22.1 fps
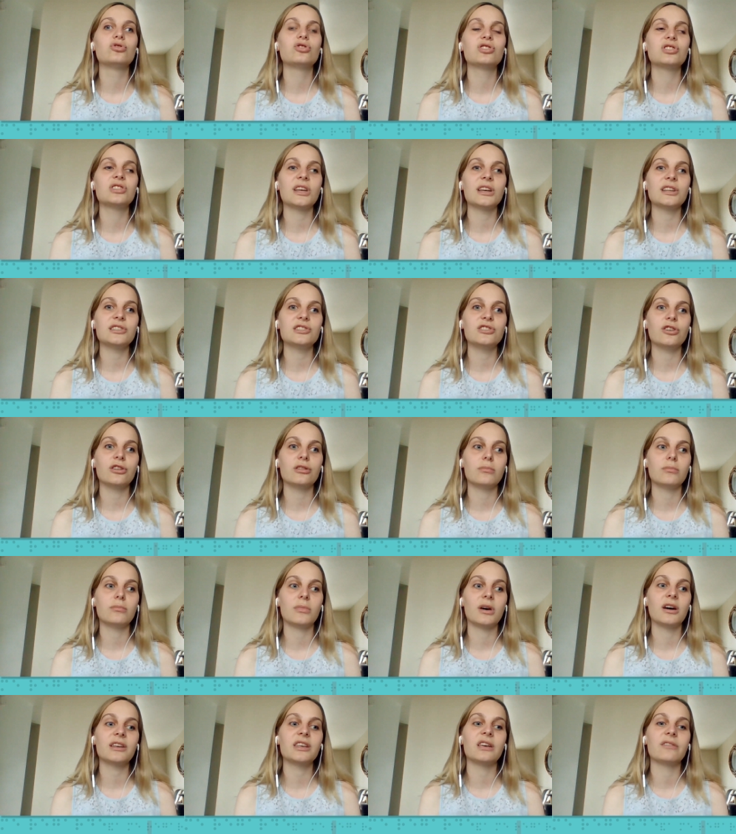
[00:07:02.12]
du
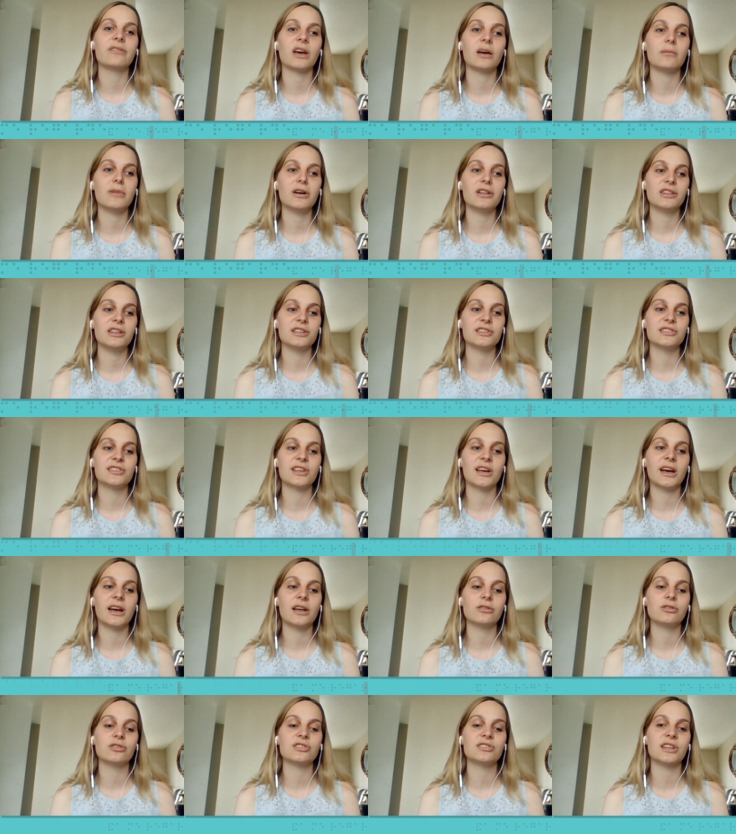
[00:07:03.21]
stationnement, qu'il y ait vraiment des
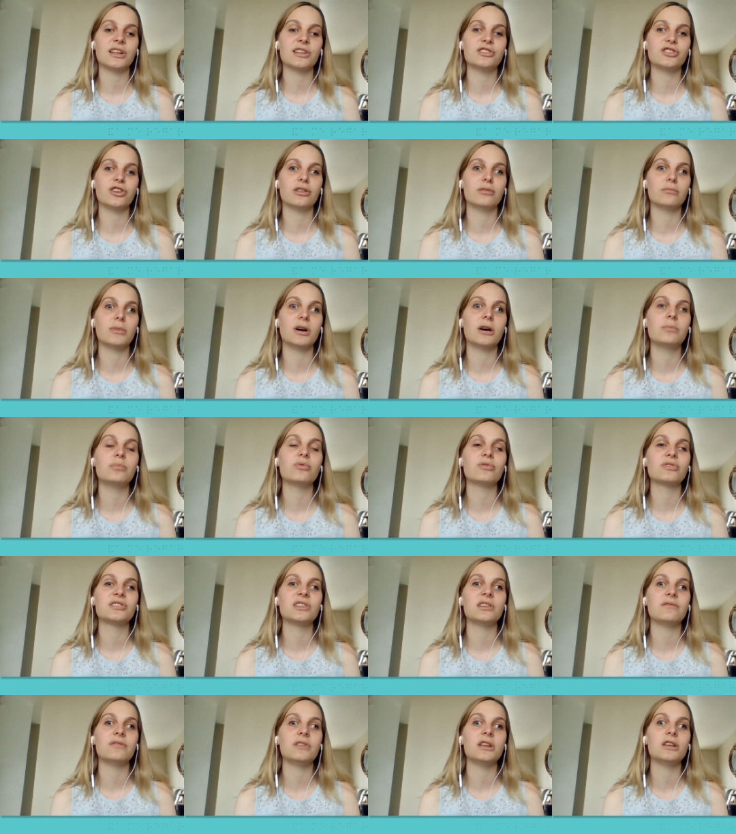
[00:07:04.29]
aires de stationnement pour
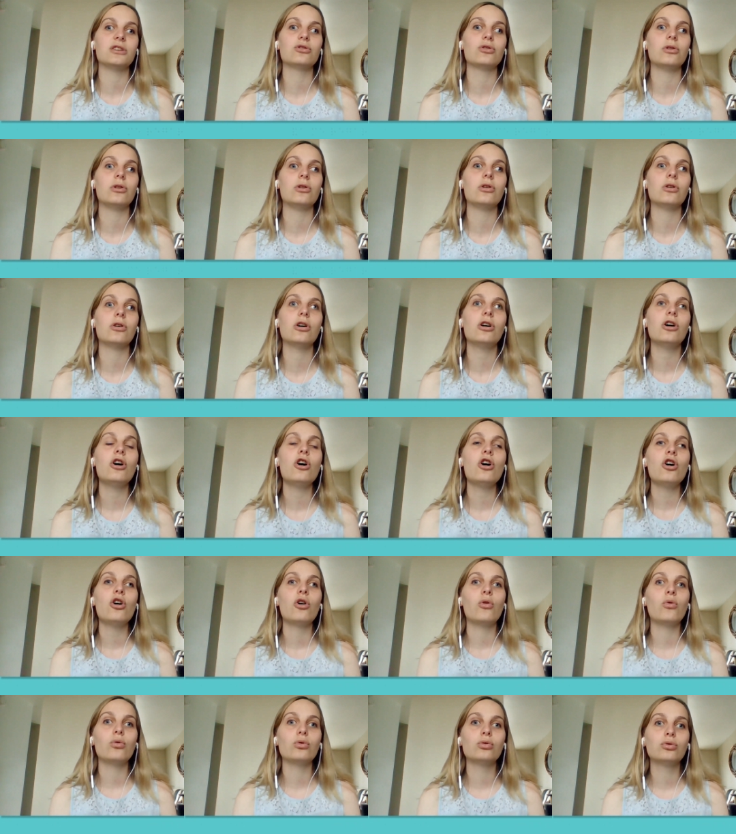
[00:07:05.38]
ces véhicules-là,
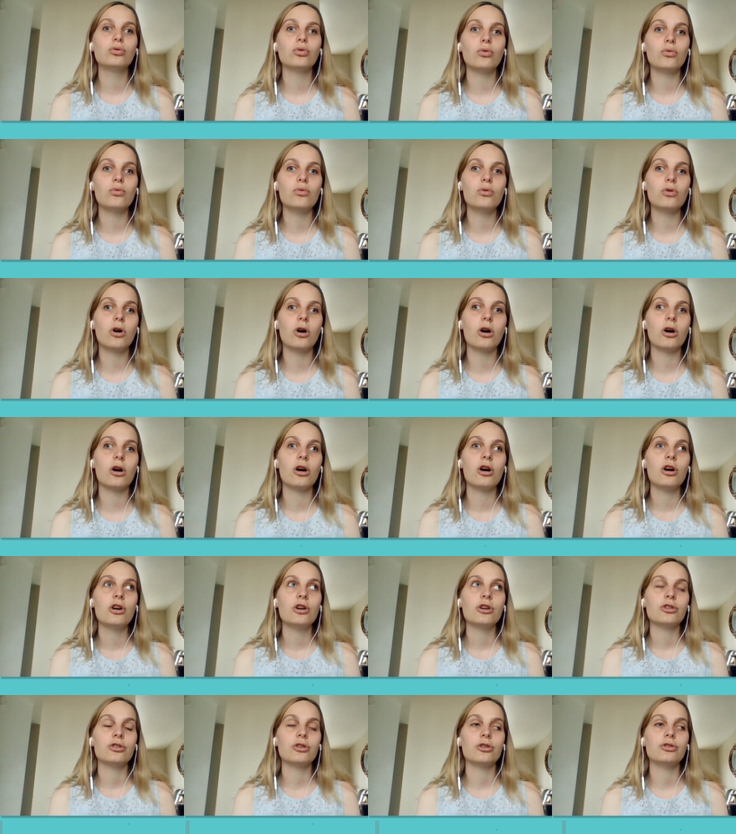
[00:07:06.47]
autour euh,
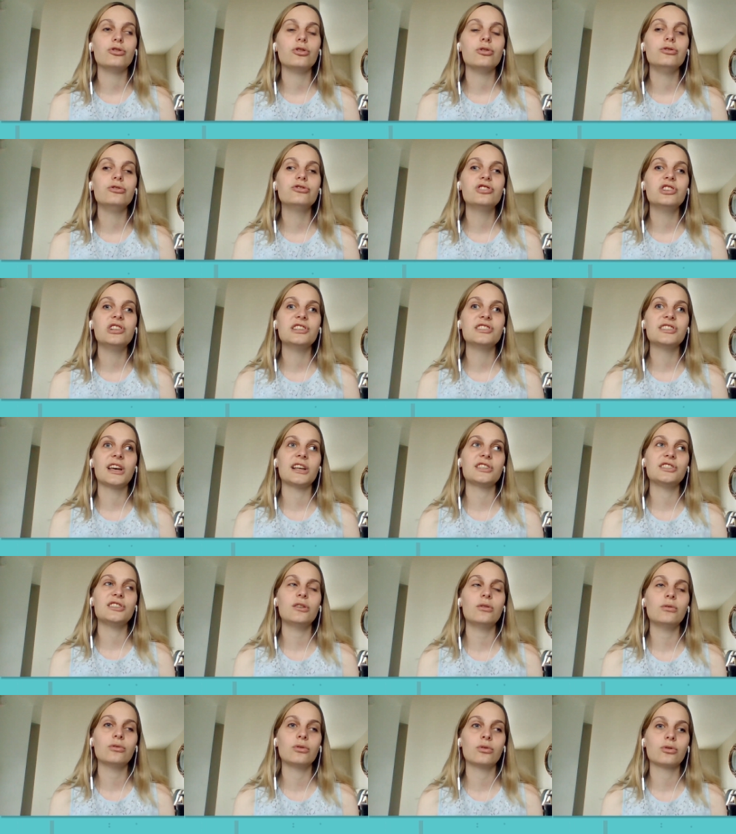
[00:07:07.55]
euh, de
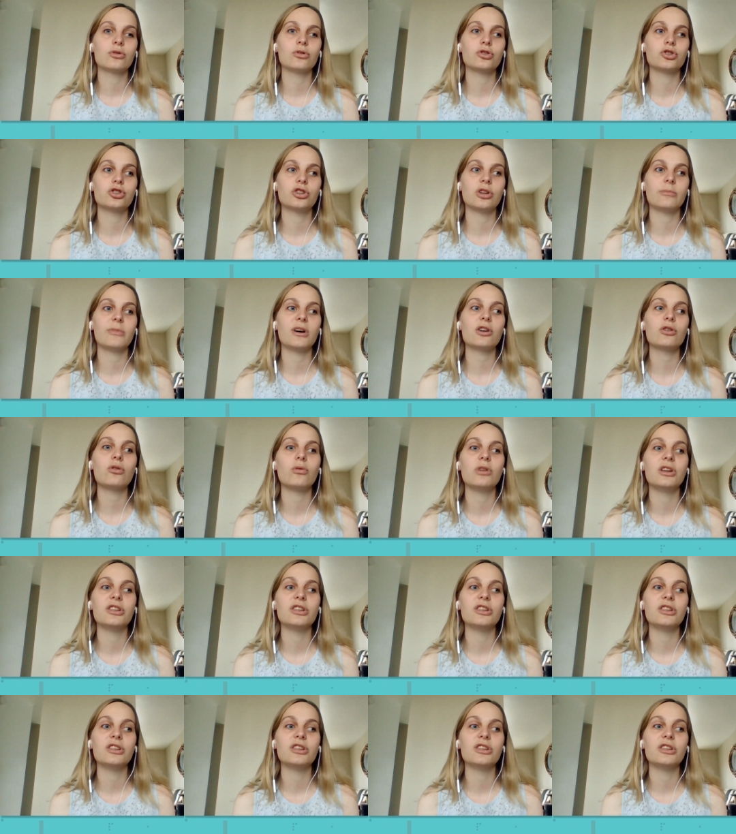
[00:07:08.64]
l'utilisation. Donc, euh, justement, qu'on